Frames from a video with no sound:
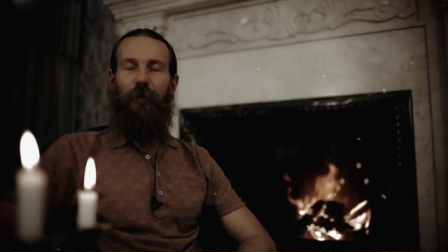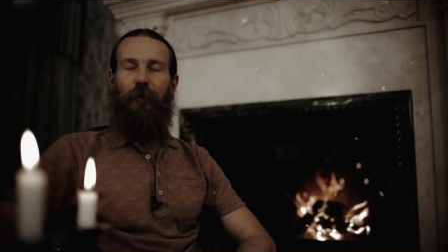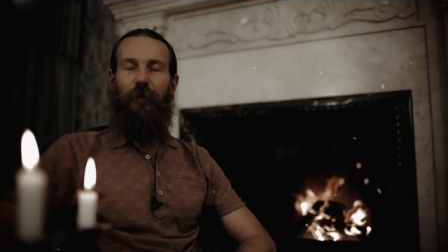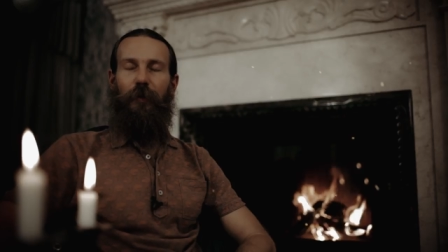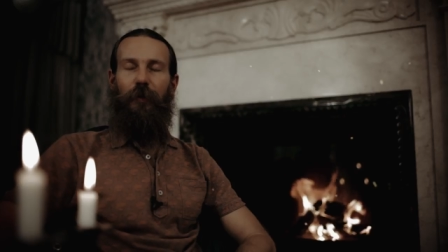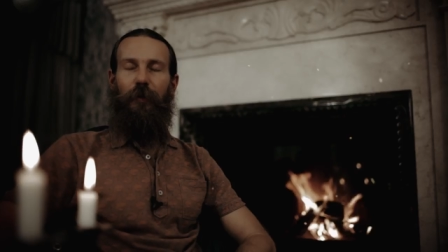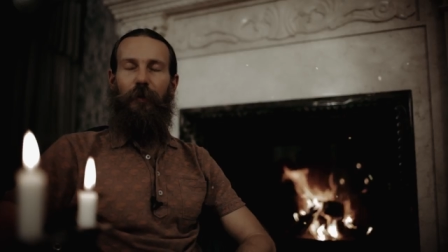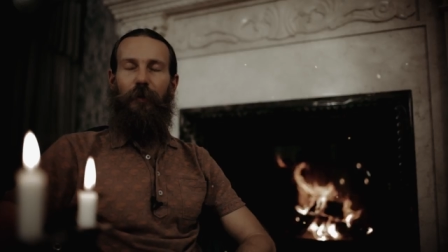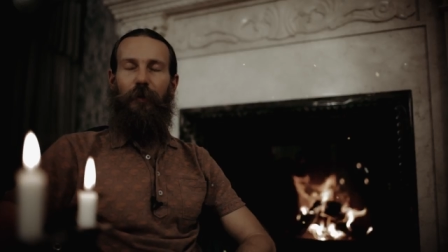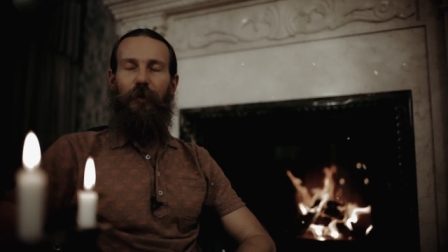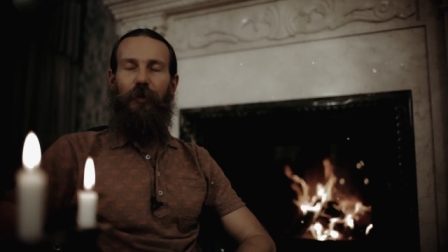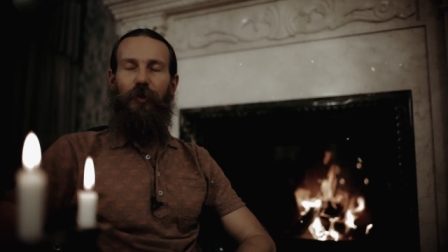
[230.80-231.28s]

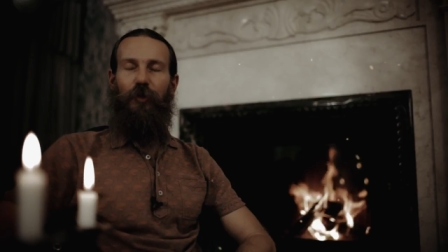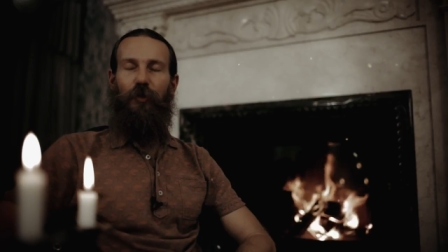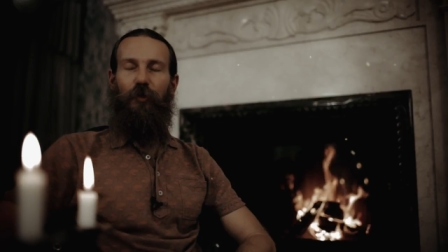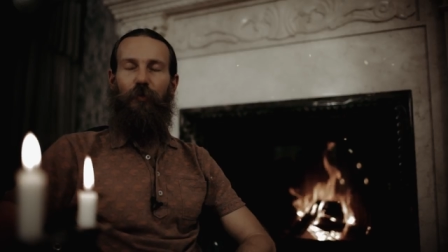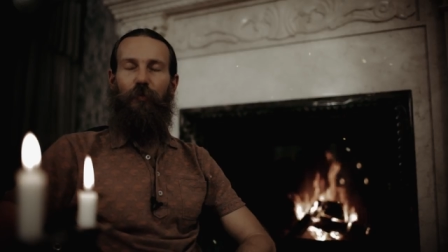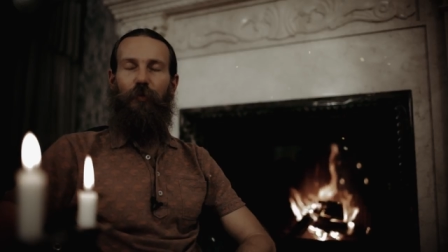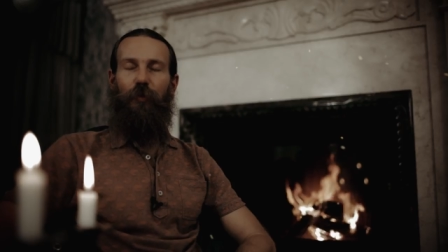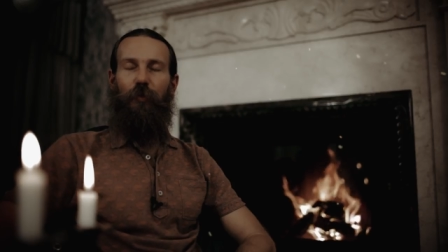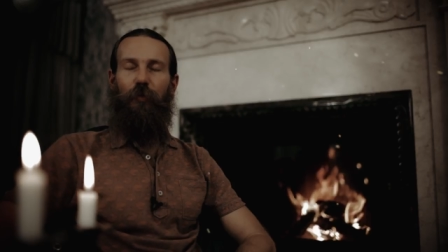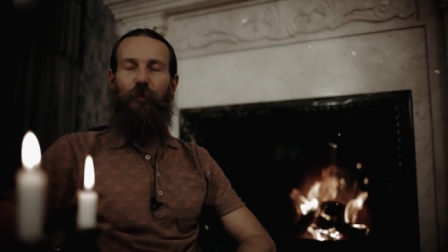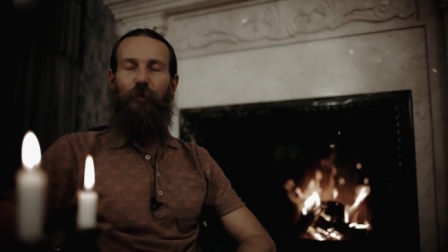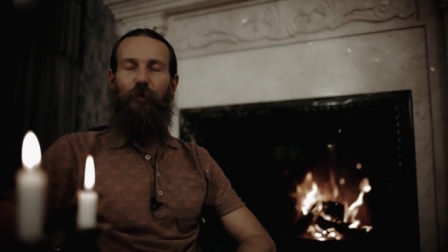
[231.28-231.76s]
Это наш
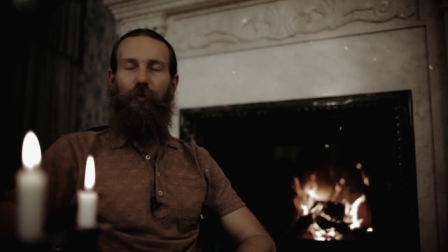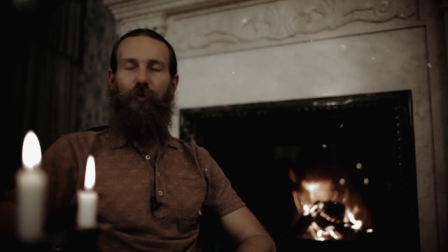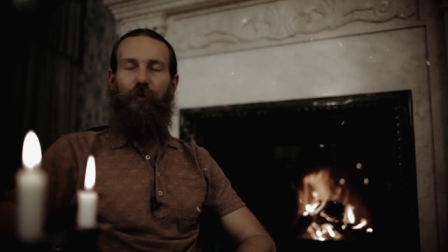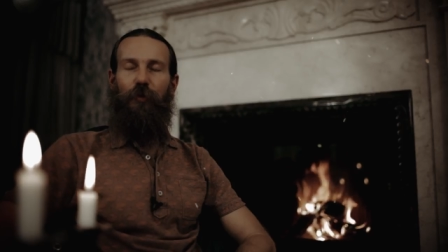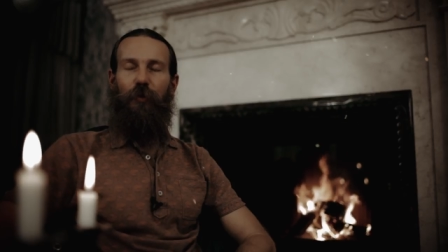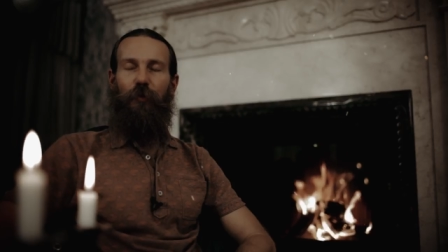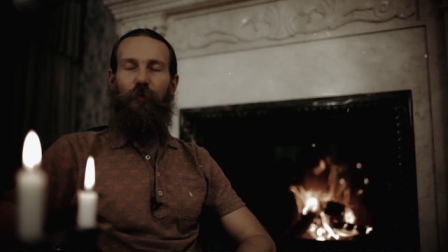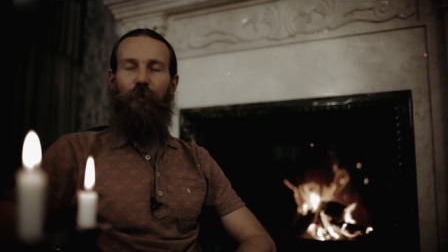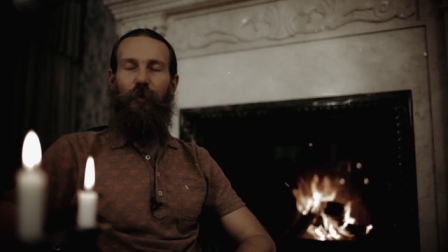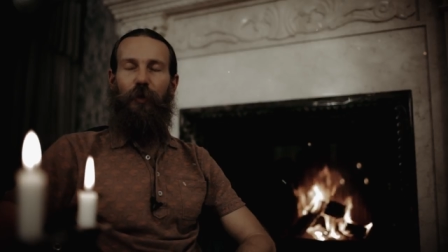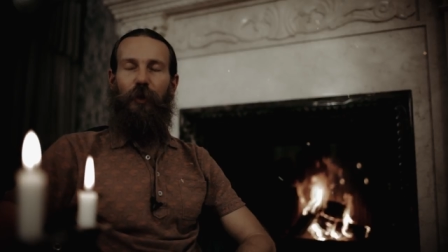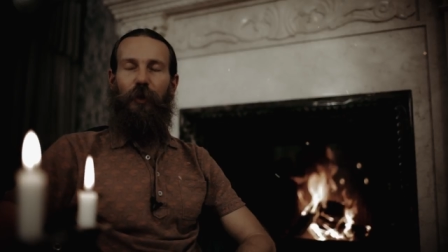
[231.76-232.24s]
любимый
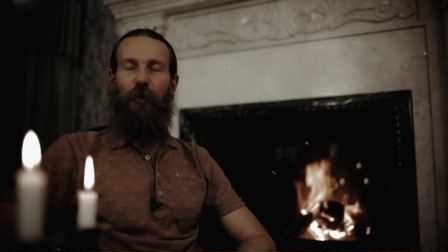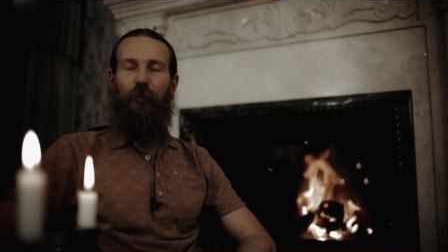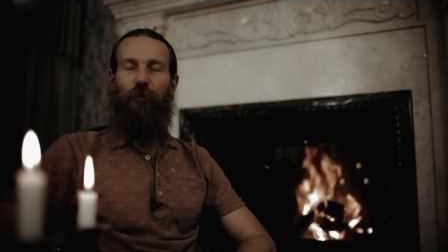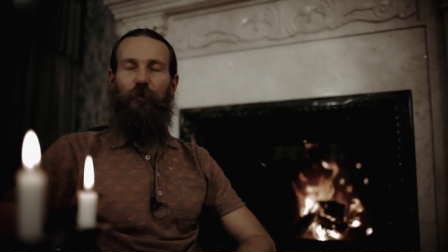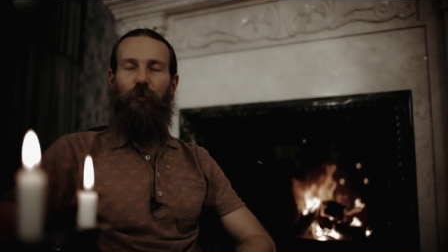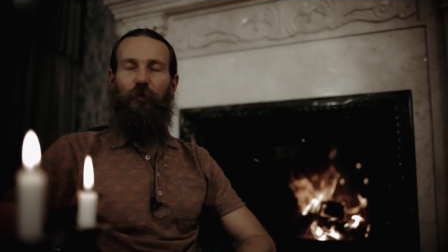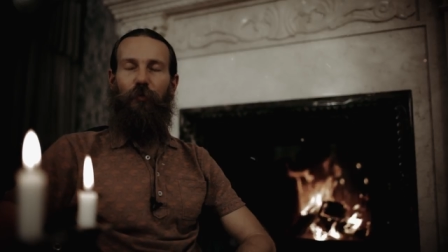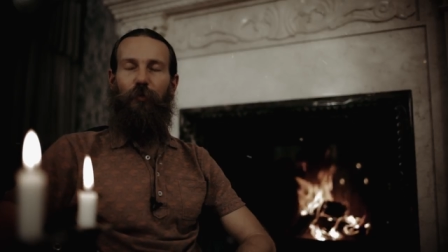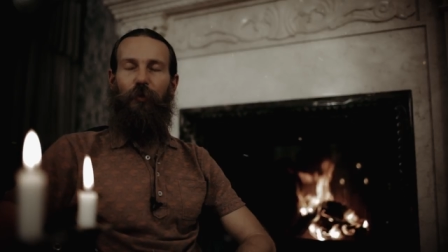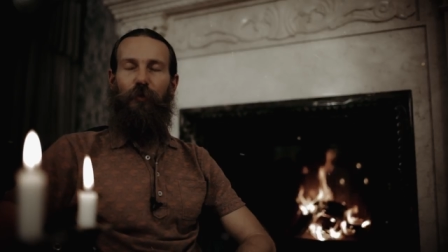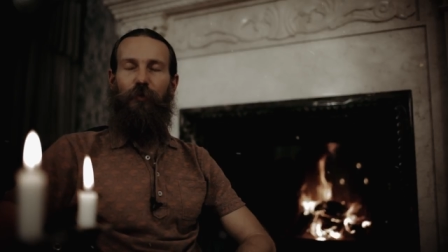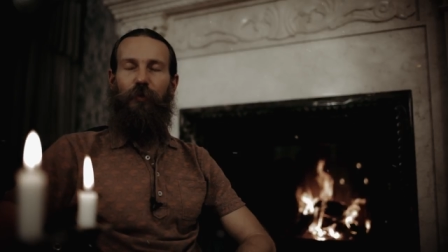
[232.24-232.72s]
остров, на
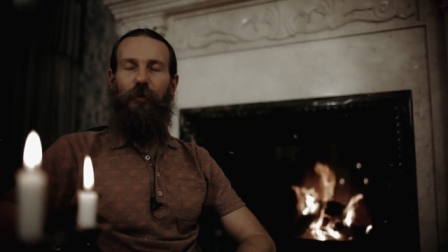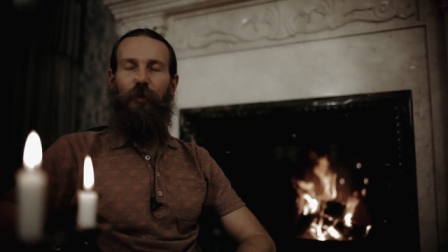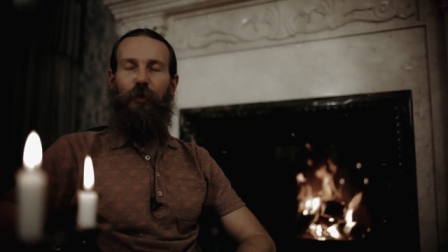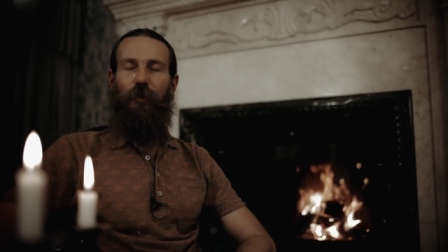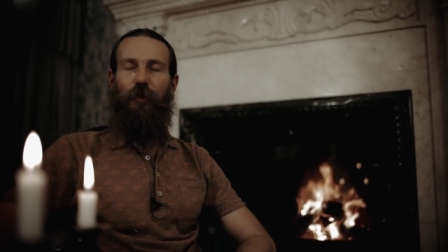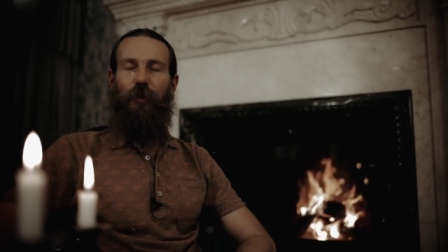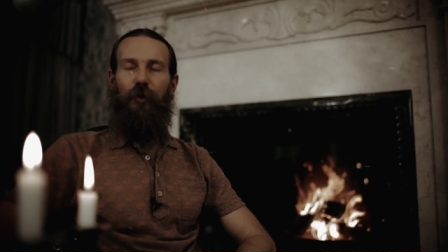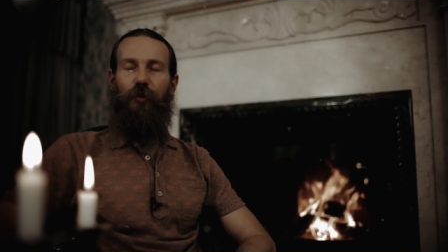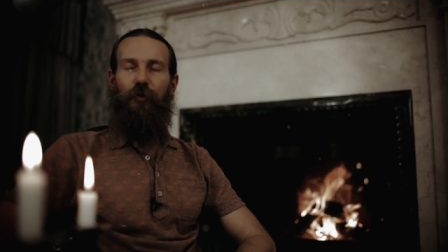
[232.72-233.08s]
котором мы всегда